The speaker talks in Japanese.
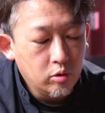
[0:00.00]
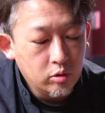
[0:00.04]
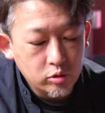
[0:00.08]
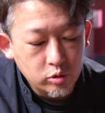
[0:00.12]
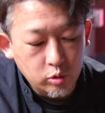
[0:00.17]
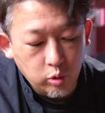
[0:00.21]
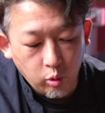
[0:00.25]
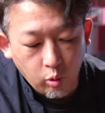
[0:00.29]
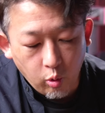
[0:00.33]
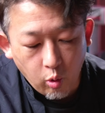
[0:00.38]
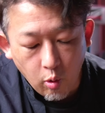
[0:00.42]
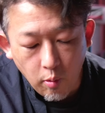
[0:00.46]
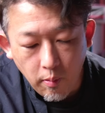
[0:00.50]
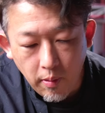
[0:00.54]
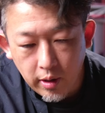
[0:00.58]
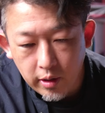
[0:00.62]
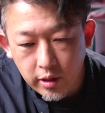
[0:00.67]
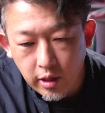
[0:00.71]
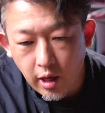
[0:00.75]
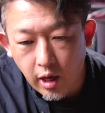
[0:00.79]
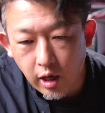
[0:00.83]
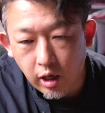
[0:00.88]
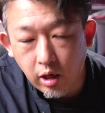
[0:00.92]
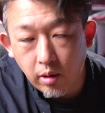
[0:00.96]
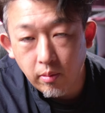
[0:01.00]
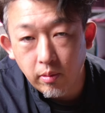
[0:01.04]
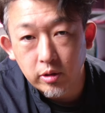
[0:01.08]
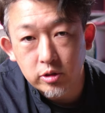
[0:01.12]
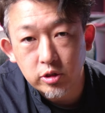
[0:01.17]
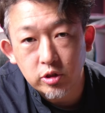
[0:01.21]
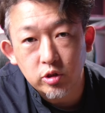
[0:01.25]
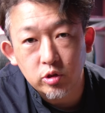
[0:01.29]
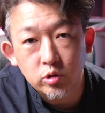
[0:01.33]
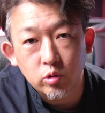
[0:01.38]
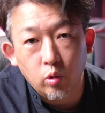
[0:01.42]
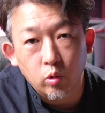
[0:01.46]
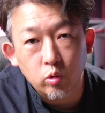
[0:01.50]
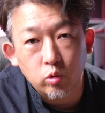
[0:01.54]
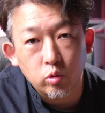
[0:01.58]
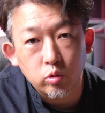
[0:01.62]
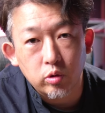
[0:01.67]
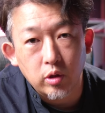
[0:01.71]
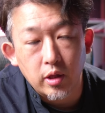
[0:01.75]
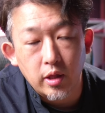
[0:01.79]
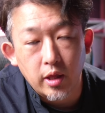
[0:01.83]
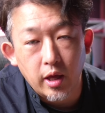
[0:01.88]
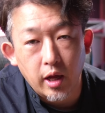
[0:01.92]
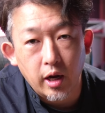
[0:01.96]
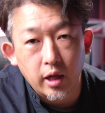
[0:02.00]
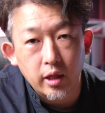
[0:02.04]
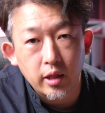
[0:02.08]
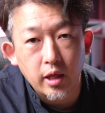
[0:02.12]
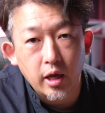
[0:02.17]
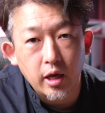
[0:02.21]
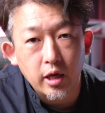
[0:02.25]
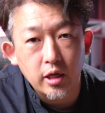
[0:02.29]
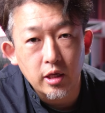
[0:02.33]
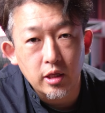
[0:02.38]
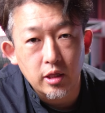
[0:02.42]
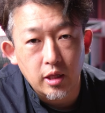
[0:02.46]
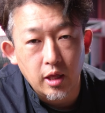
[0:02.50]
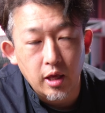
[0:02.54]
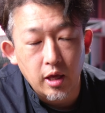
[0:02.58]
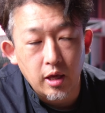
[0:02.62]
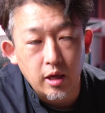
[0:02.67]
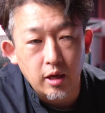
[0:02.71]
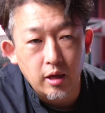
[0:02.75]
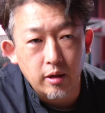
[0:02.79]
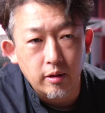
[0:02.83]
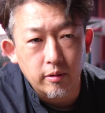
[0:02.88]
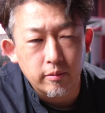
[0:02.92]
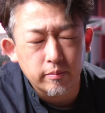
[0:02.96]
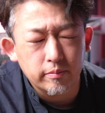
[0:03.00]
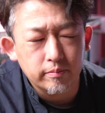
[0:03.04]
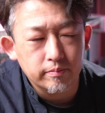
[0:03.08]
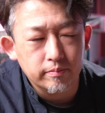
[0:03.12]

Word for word: そこまでやかましい音で鳴らないんで、